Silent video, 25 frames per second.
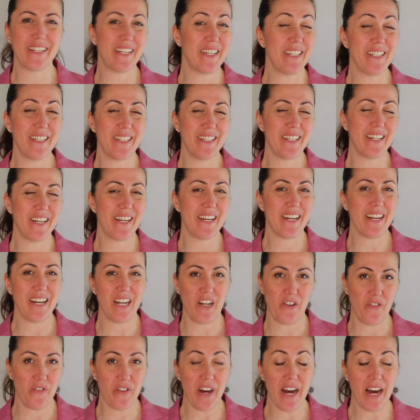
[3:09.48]
tende
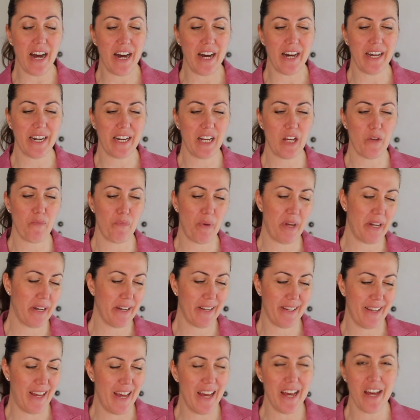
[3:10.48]
a fare
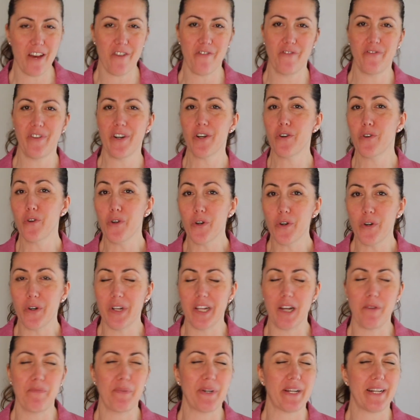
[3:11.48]
perché fa
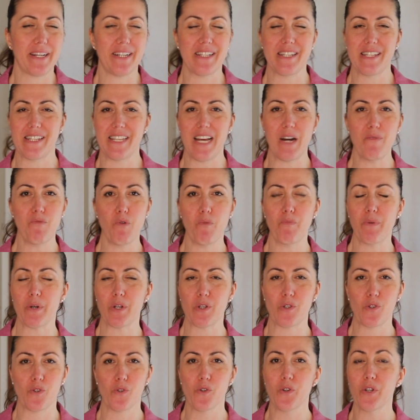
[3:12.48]
gola, perché siamo
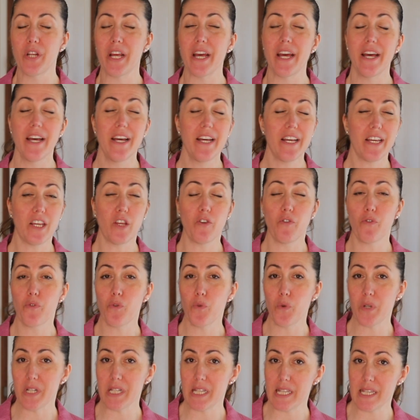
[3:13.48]
persone
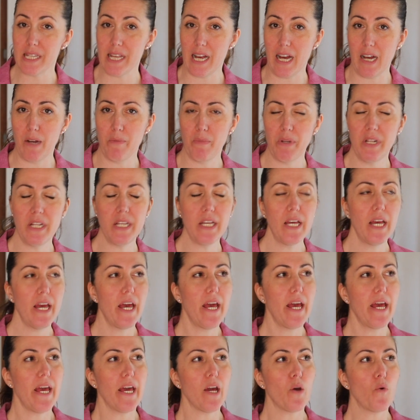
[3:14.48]
influenzabili,
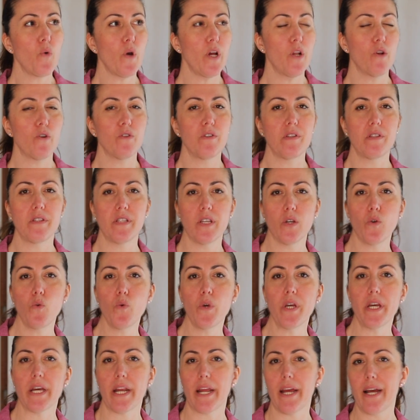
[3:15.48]
è quello di
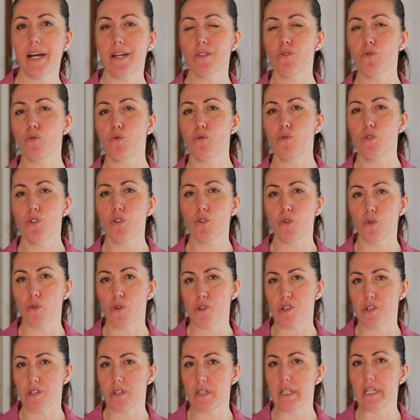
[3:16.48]
seguire a tutti i
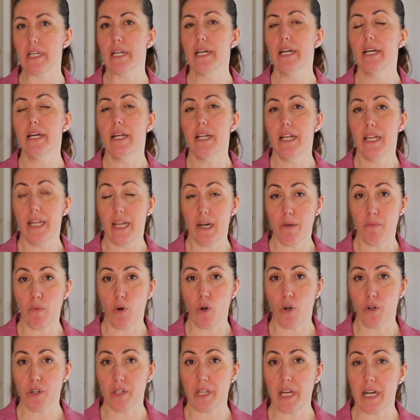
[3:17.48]
costi la
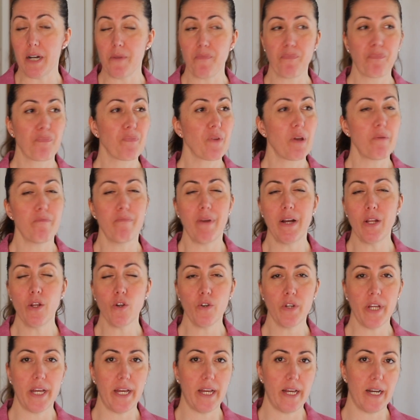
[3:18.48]
moda, ma
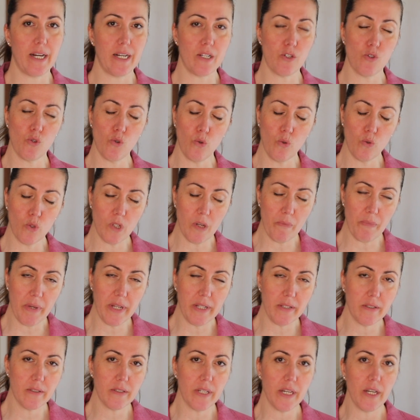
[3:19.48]
non è
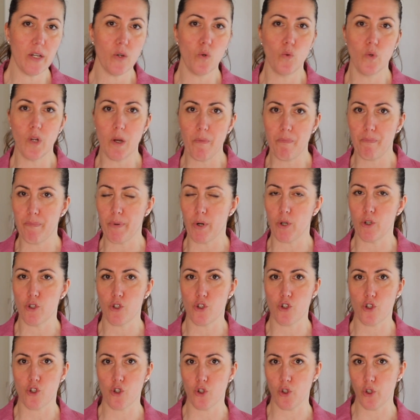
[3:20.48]
assolutamente un
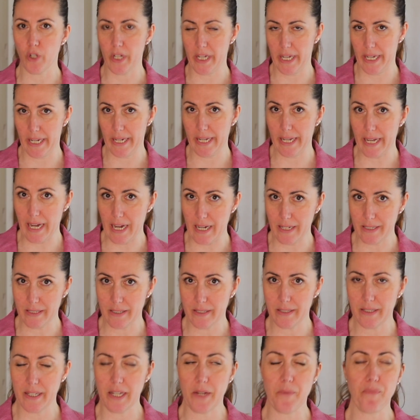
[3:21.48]
approccio
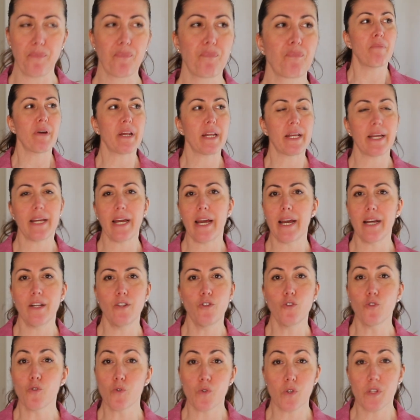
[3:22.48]
elegante perché
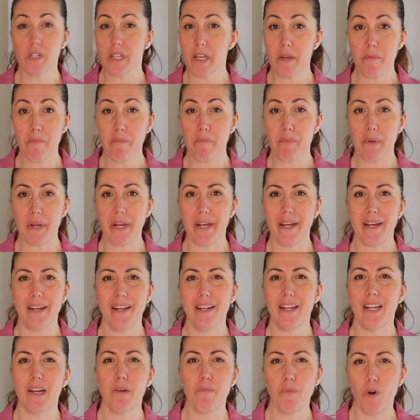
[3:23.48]
non sempre
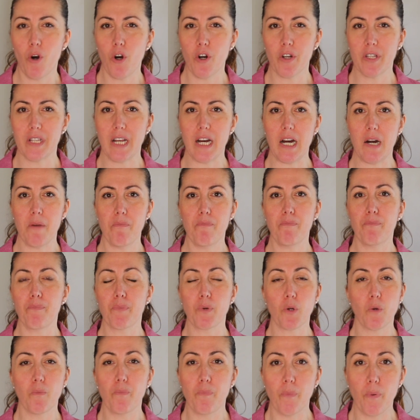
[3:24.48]
la moda
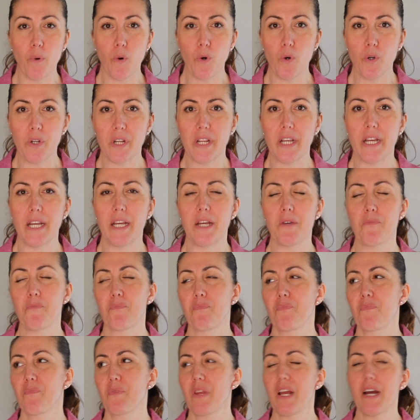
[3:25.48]
propone
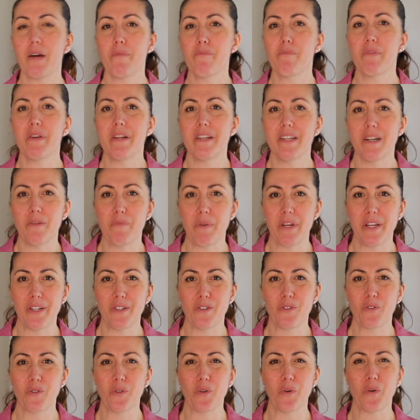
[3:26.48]

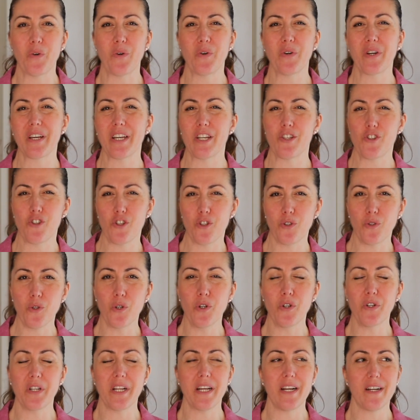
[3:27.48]
abbigliamento che ci
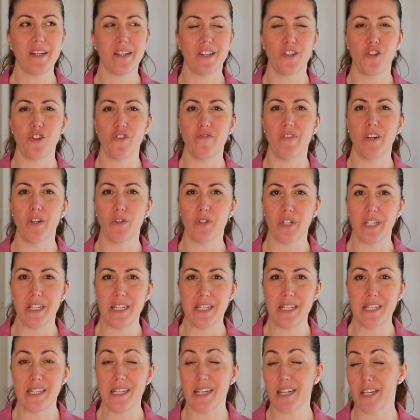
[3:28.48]
dona, che ci
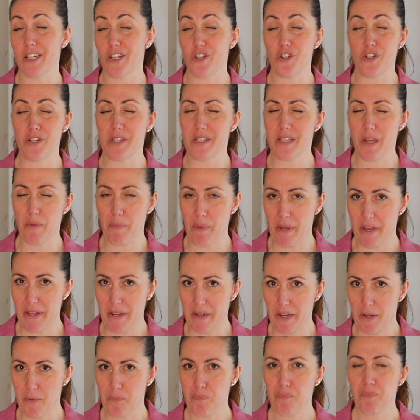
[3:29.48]
valorizza, che ci sta
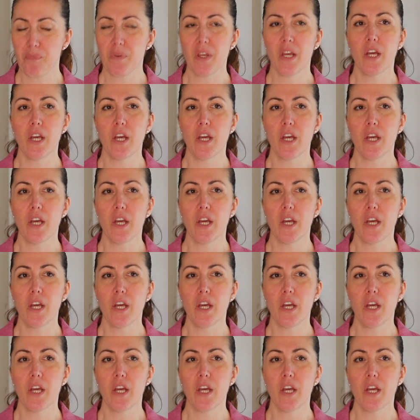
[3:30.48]
bene.